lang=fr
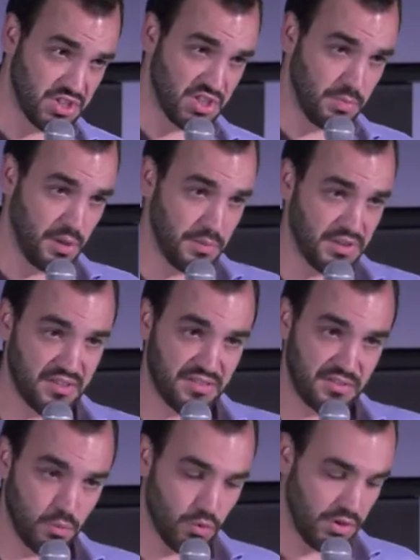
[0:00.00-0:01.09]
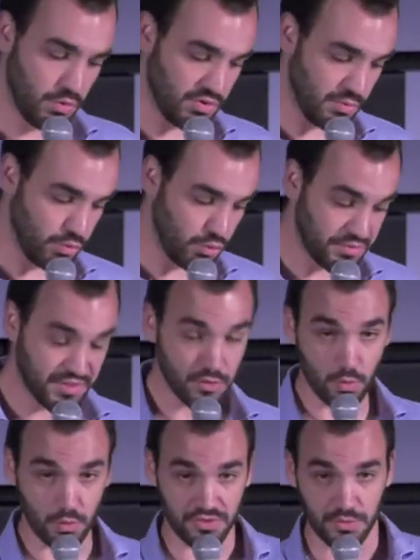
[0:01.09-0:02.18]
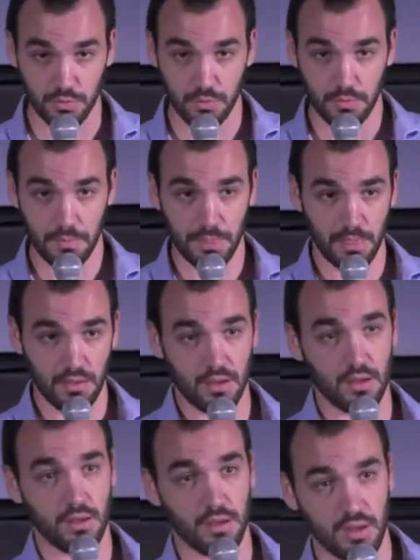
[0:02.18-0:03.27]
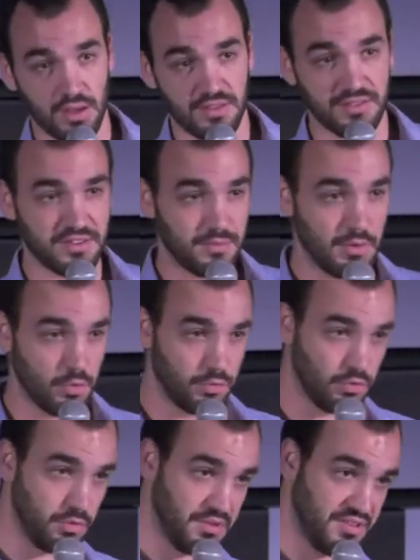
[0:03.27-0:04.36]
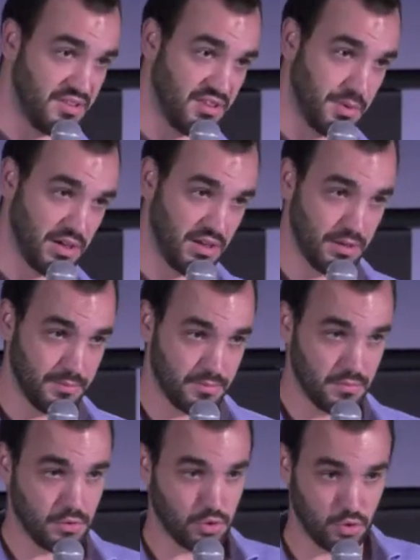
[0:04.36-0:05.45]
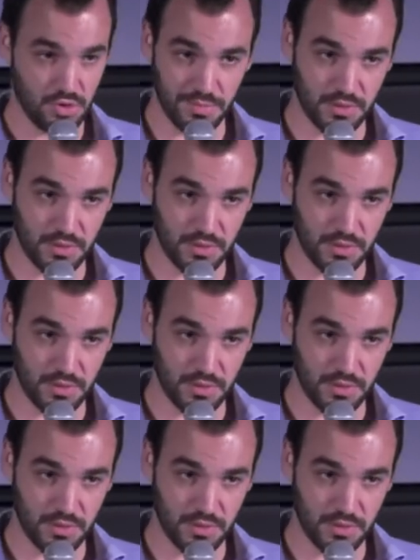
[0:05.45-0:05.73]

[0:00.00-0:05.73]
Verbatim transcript: qui me permettait de simuler au début du cycle de conception et d'estimer l'autonomie de cet appareil-là. J'en ai pas